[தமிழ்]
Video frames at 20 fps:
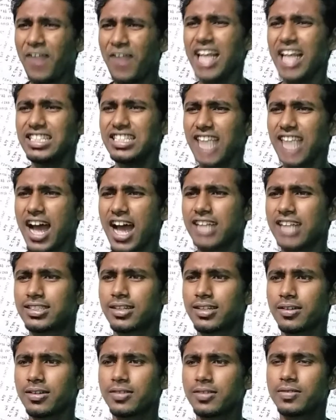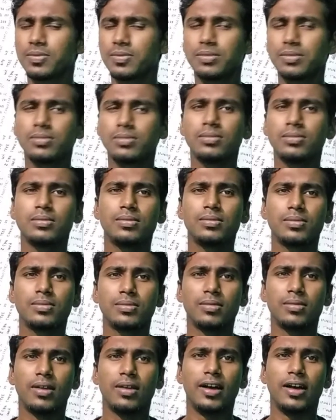டேஞ்சர்
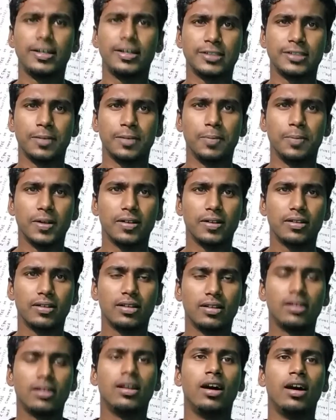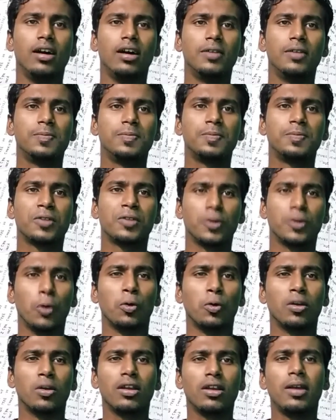அசம்பிள் நான்
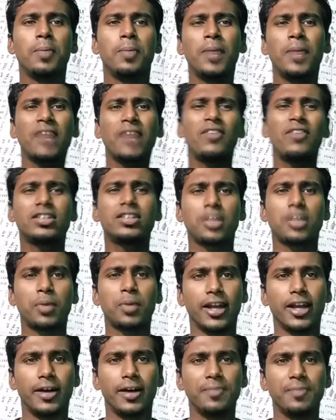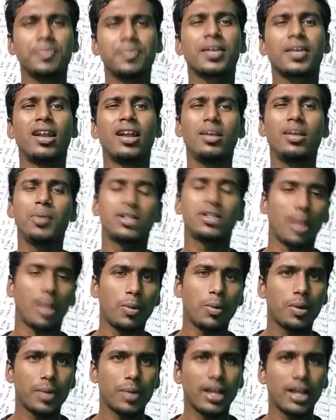கோகுல் பிரேக்ஃபாஸ்ட் சாப்பிட்டீங்களா கண்டிப்பாக
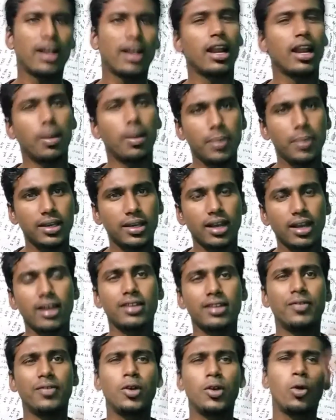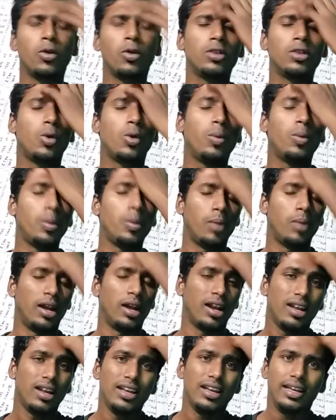சாப்பிட்ருப்பீங்கன்ற நம்பிக்கையில் இந்த வீடியோ வந்து ஓப்பன்
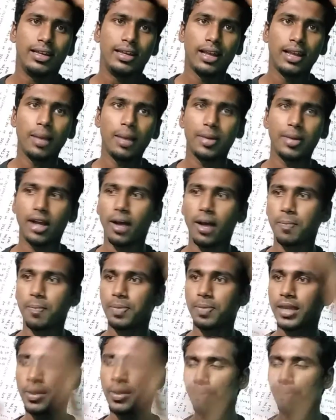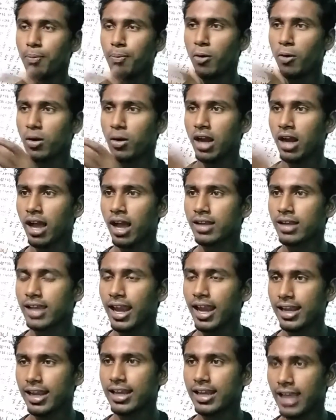பண்ணுறேன் என்ன அப்படின்னா இப்போ நான்
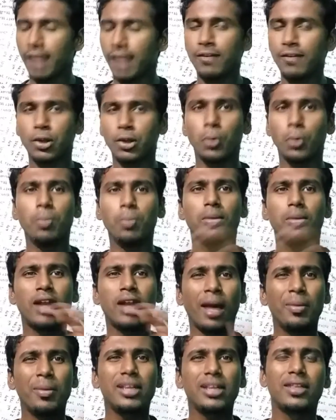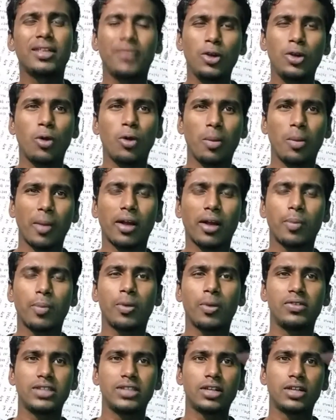கேட்ட கேள்விக்கும் நாம இந்த வீடியோவில் பார்க்க
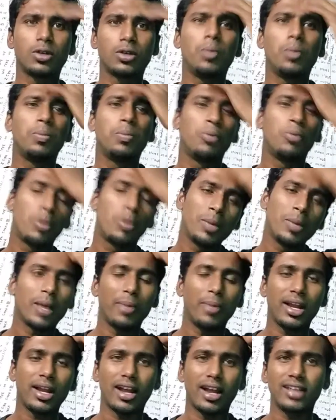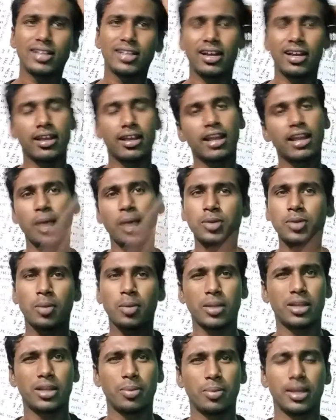போகிற விஷயத்துக்கும் ஒரு மிகப்பெரிய கனெக்ஷன் இருக்குது கேப்ஷன்
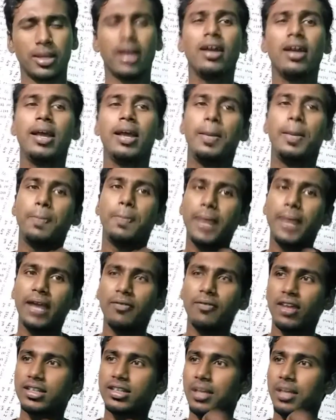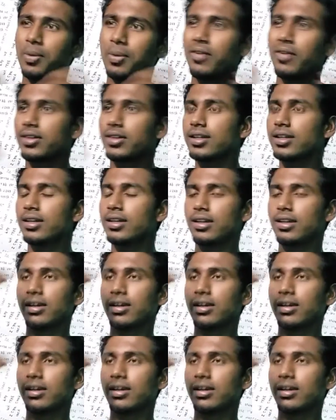பார்த்துருப்பீங்க பிரேக்ஃபாஸ்ட் எப்படி வந்து